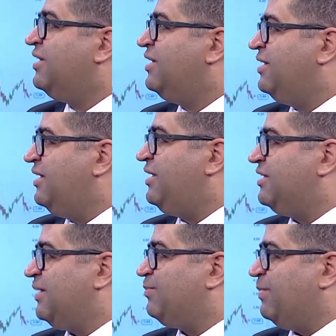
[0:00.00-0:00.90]
ilk
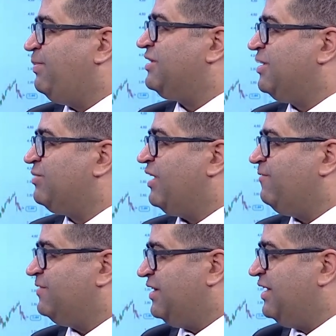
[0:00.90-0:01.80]
etapta Petkim
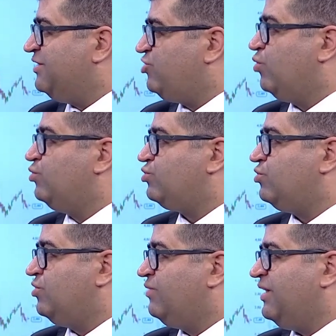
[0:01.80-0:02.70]
tarafında da endişe
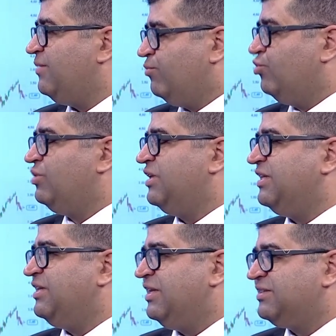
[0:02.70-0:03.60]
oluşturdu ve bunun
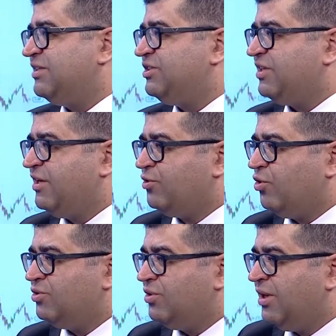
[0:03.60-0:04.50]
nedeniyle satışları
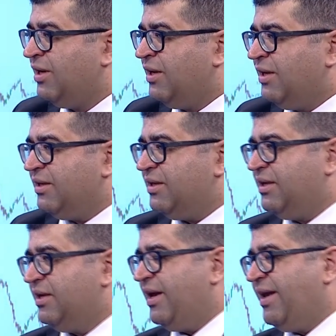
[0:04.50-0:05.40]
gördük. Ee,
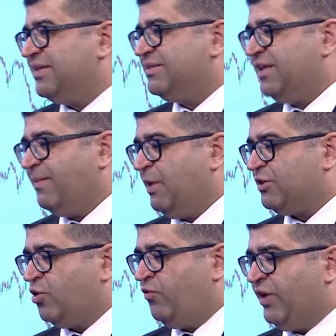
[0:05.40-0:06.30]
en azından
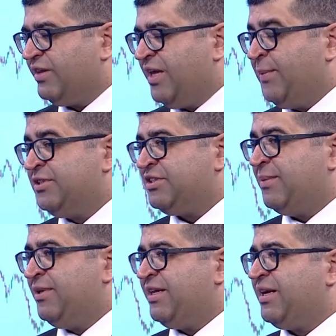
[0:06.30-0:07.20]
petrol fiyatlar bir
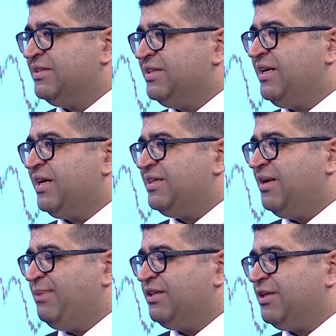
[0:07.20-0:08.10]
stabilite kazanana
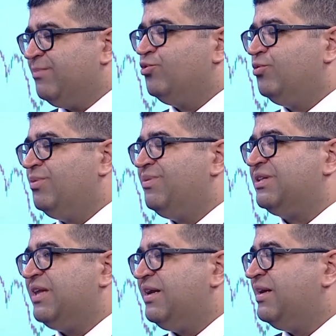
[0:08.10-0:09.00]
kadar Petkim bunun bir
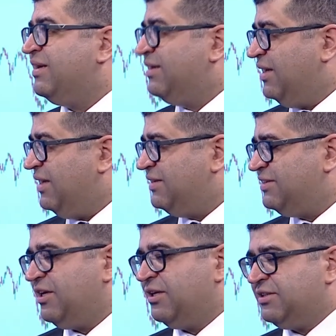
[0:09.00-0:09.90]
miktar e,
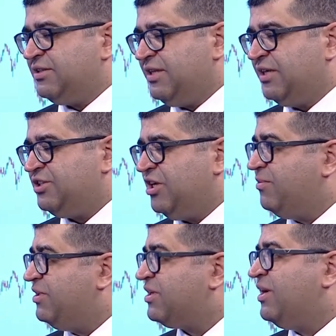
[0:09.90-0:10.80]
sıkıntısını
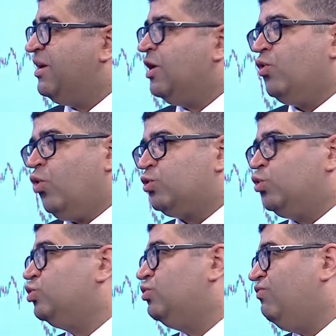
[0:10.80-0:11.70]
yaşayabilir.
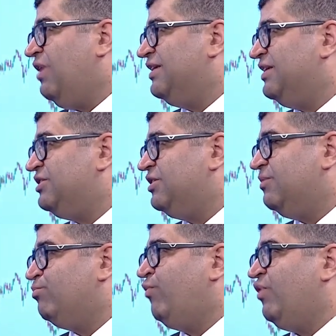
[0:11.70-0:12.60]
Orta uzun vade için
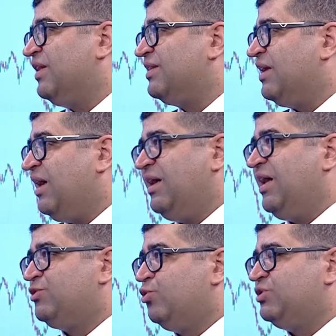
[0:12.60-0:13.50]
bu fiyatlar
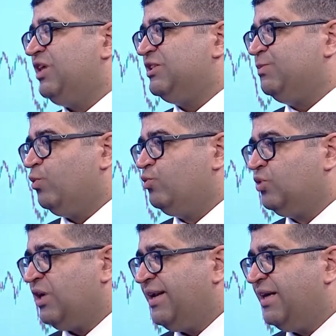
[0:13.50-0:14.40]
hala çok cazip
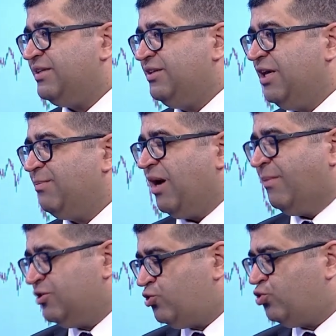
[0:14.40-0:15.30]
olduğu kanaatindeyim.
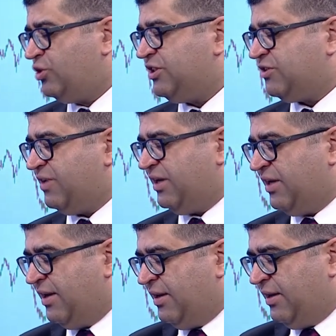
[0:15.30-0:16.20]
Ama şu risk var.
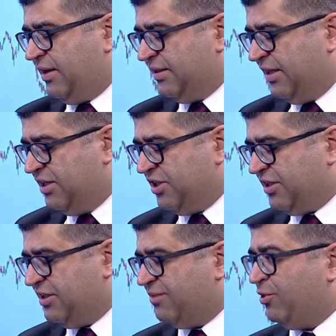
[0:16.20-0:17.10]
Ee,
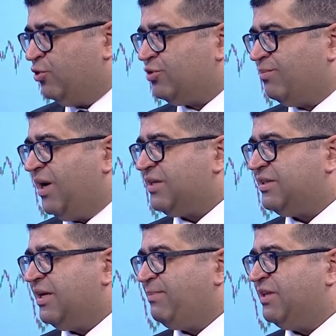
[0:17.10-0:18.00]
gelecek yıl biliyorsun
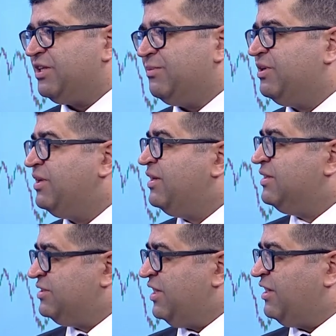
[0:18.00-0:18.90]
Mart'ta Petkim'in
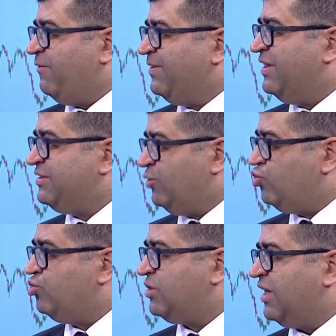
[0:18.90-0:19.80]
Star Rafinerisi'nin
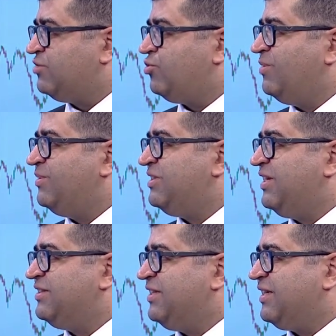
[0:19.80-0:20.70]
3. taksit ödemesi
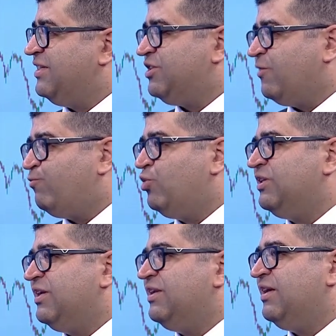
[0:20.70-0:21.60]
gerçekleşecek. Bu
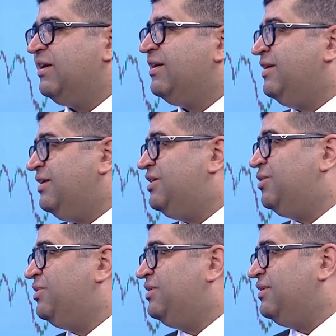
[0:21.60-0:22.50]
nedenle
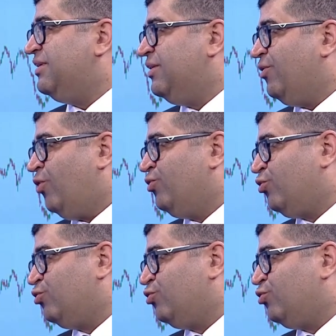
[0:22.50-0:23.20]
2019